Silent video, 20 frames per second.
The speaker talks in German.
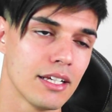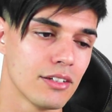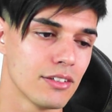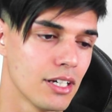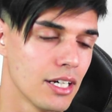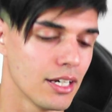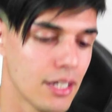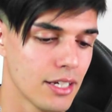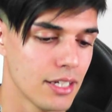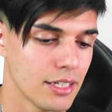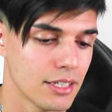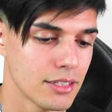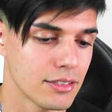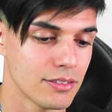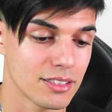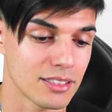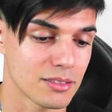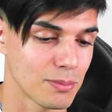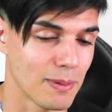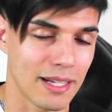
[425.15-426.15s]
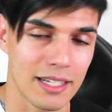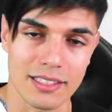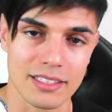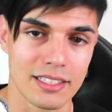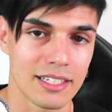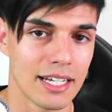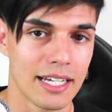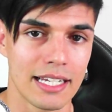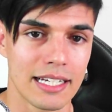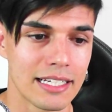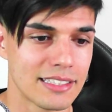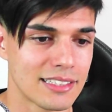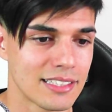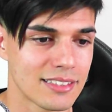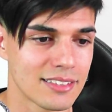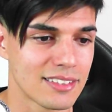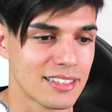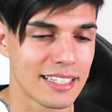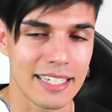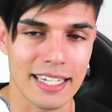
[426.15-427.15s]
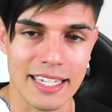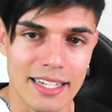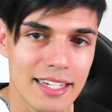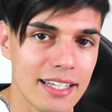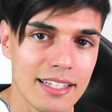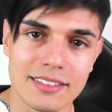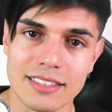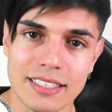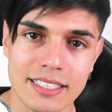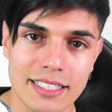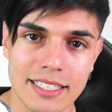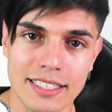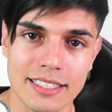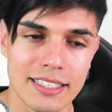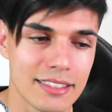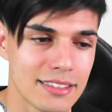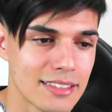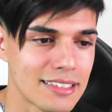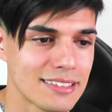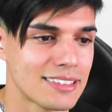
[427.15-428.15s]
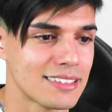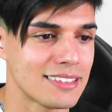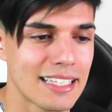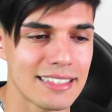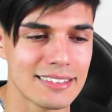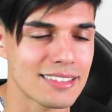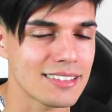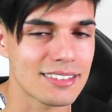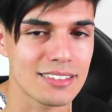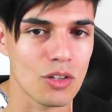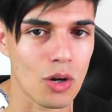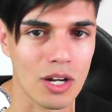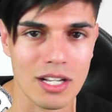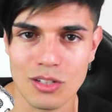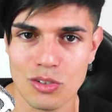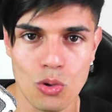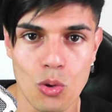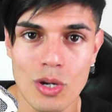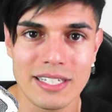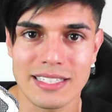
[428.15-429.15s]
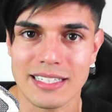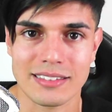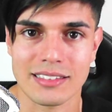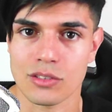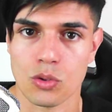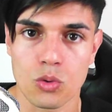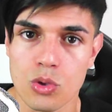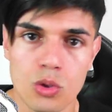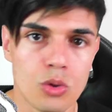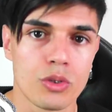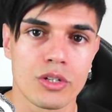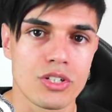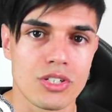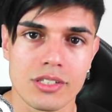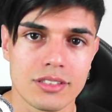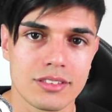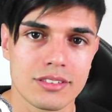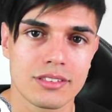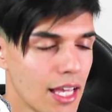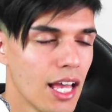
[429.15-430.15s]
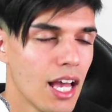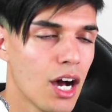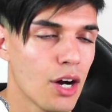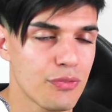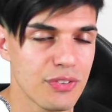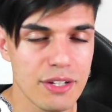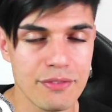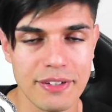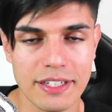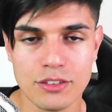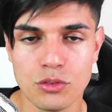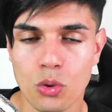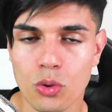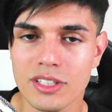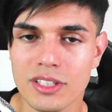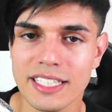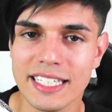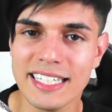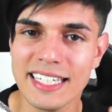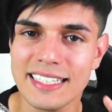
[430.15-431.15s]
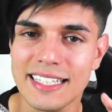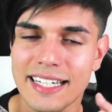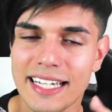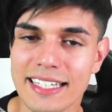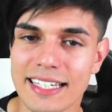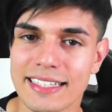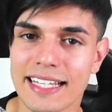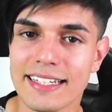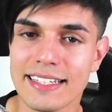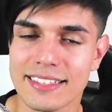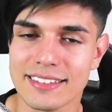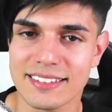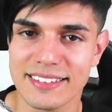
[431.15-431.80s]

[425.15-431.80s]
ah, was mache ich hier eigentlich? Das ist eine Kinderserie. Das, das ist noch natürlich, dass das unlogisch ist. Auf jeden Fall suchen die hier drinnen dann das